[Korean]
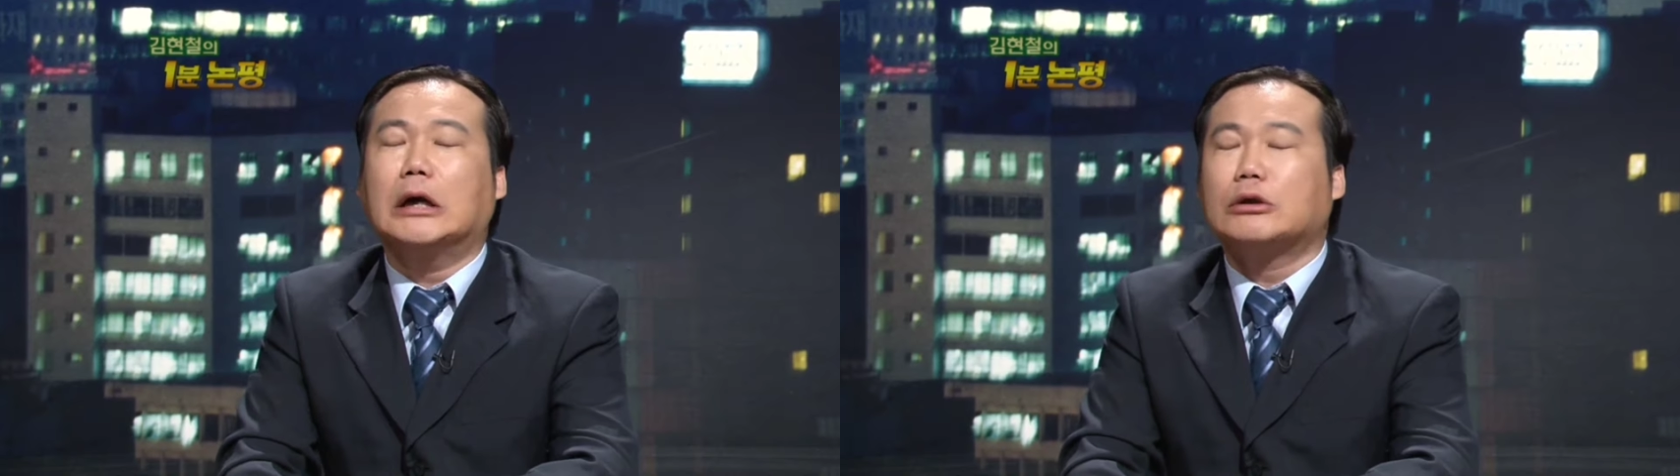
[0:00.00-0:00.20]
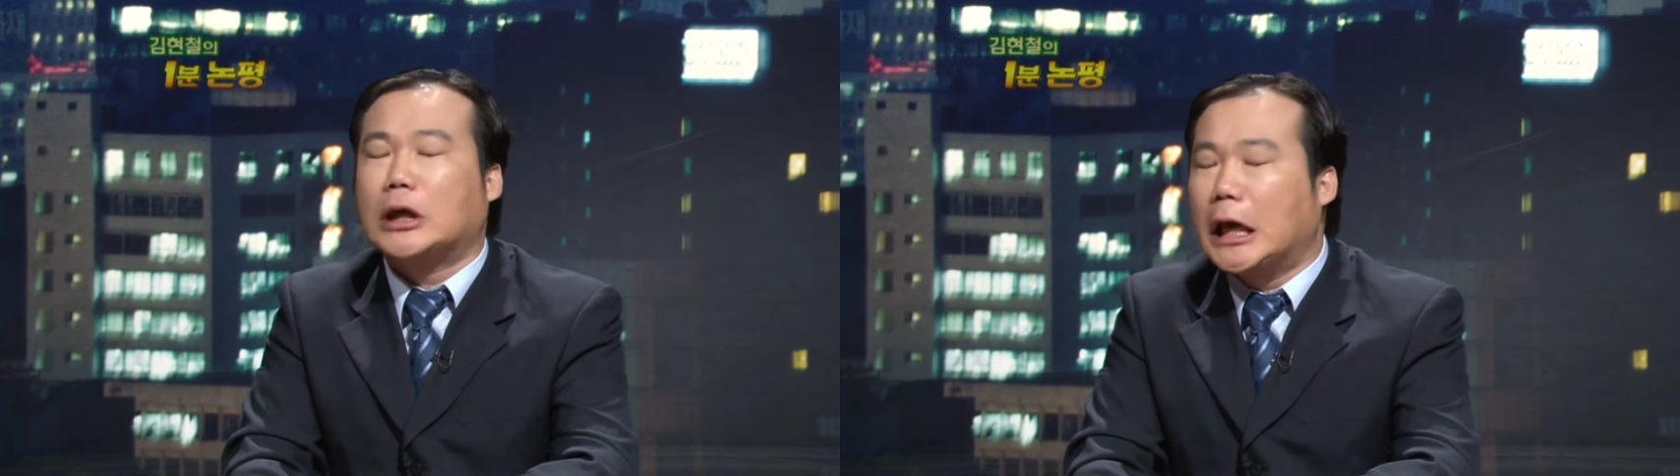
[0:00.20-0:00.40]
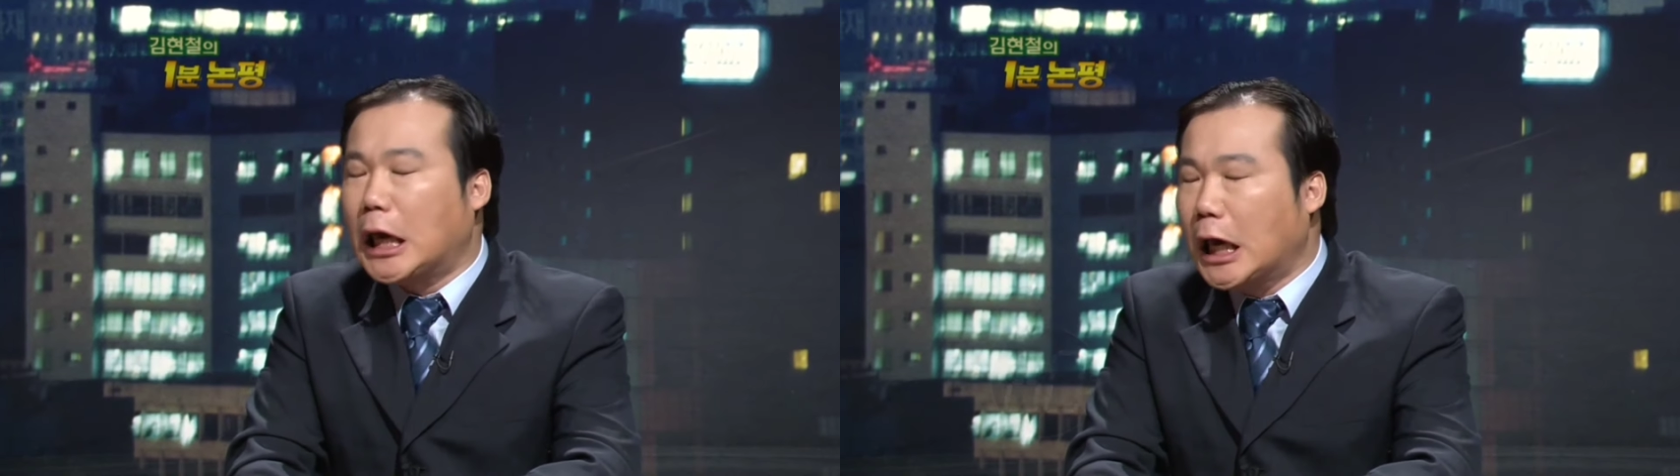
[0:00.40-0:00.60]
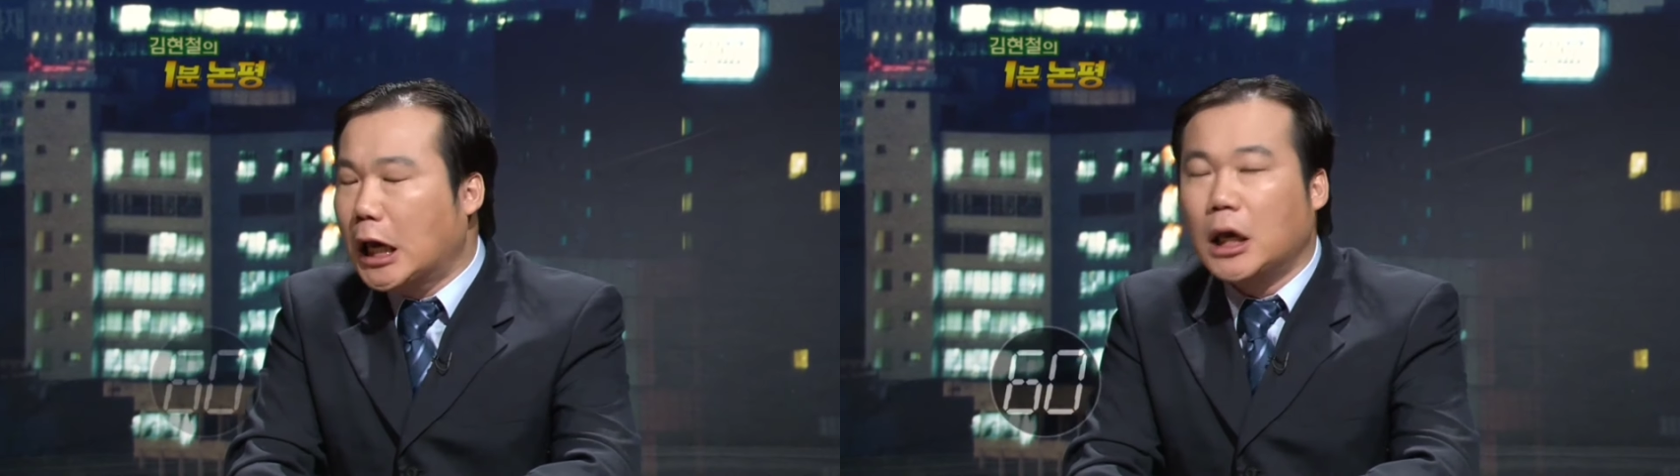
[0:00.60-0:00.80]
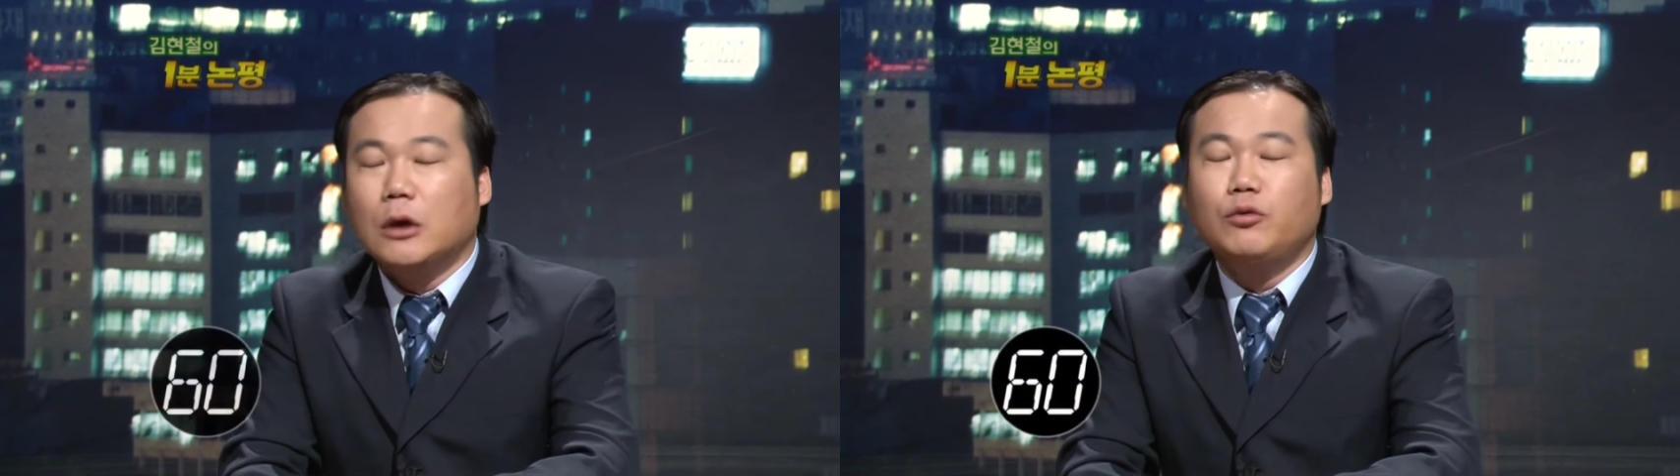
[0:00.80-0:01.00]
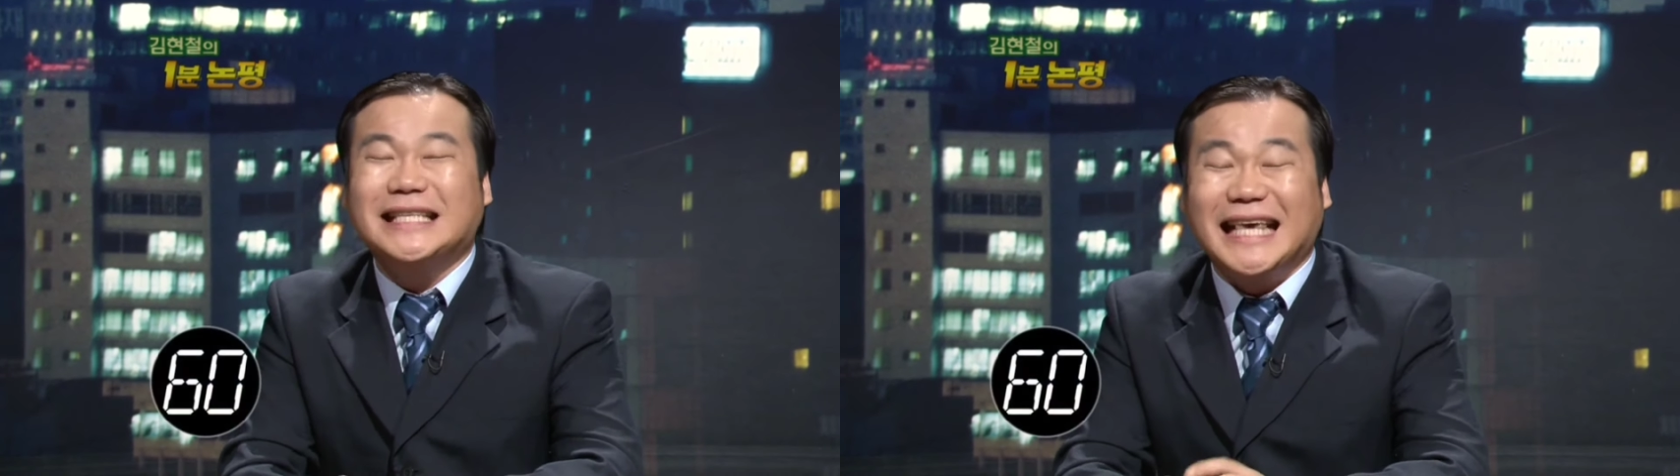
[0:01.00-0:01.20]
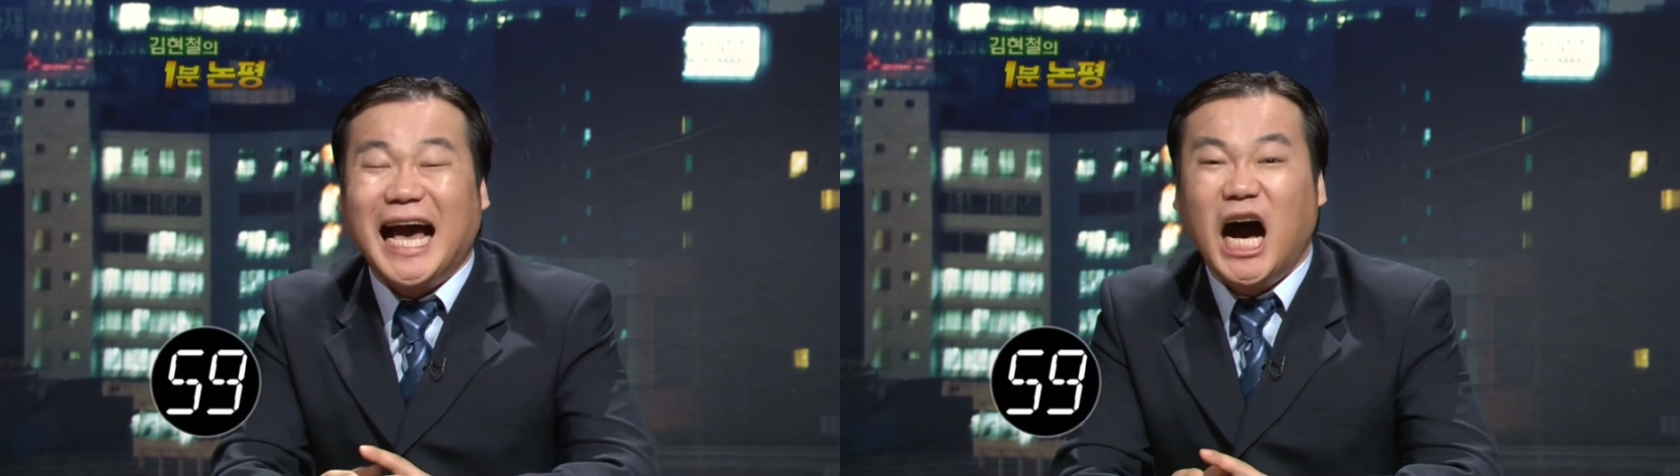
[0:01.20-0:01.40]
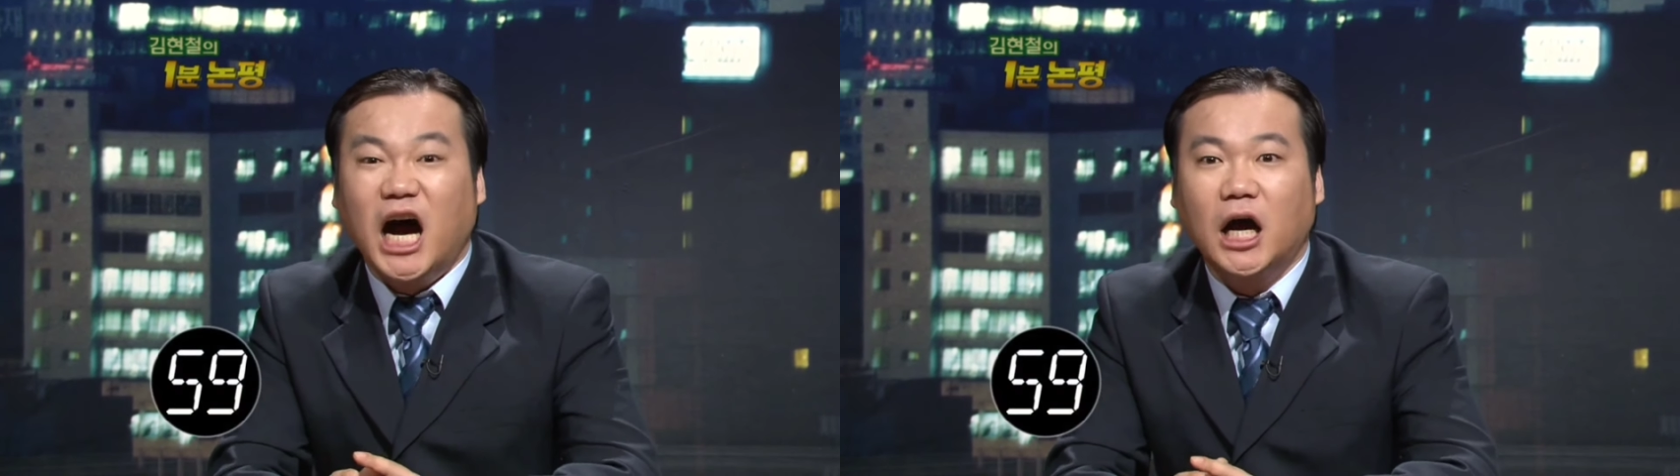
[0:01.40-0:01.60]
아우독해
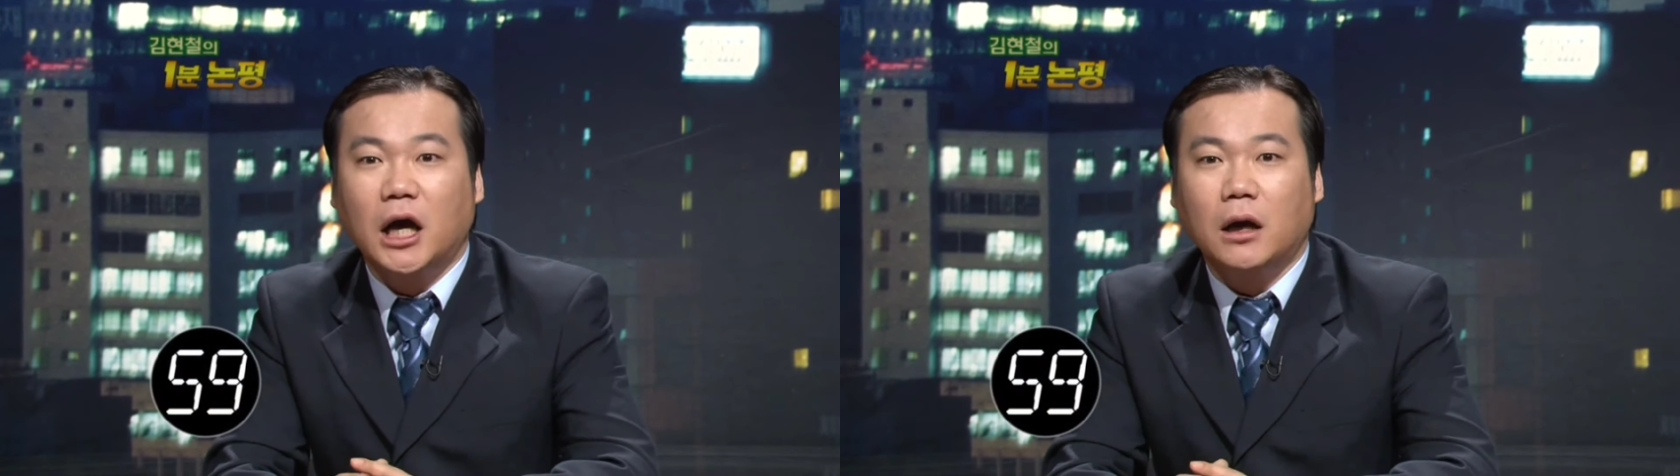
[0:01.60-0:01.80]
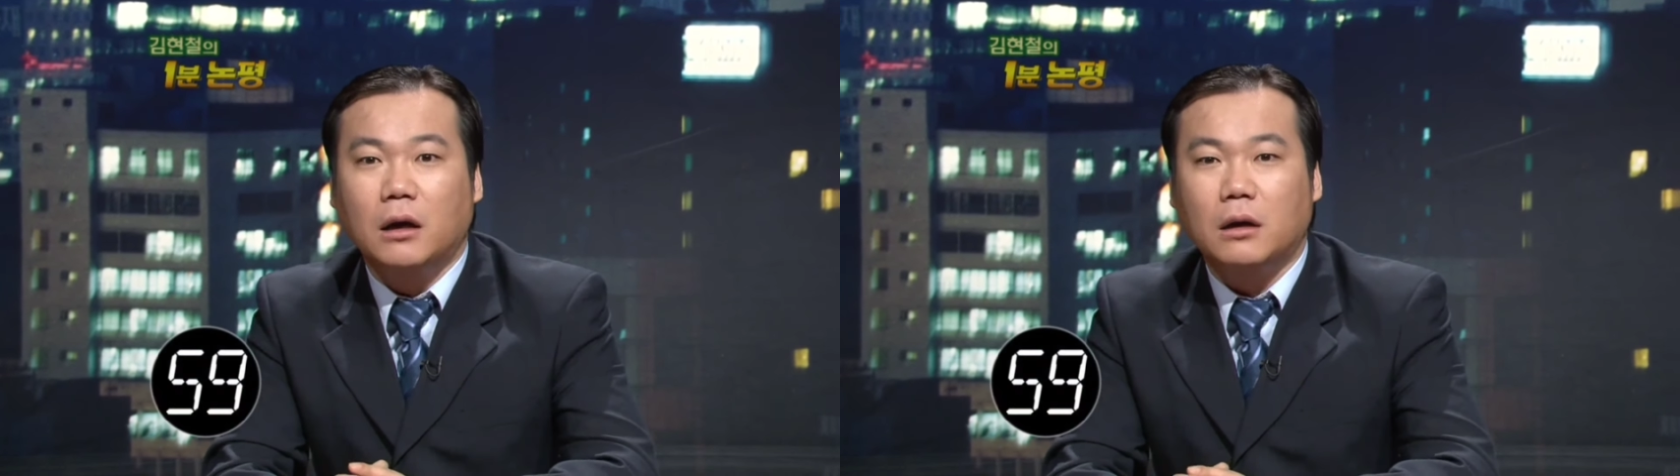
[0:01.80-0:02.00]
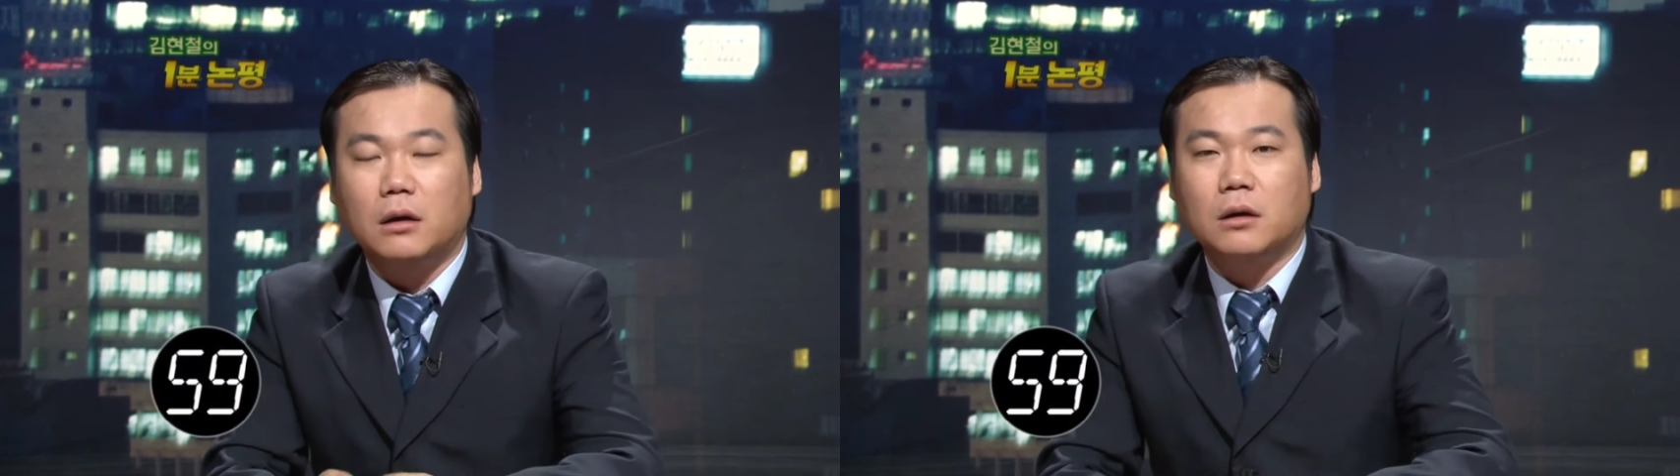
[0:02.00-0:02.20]
위스키야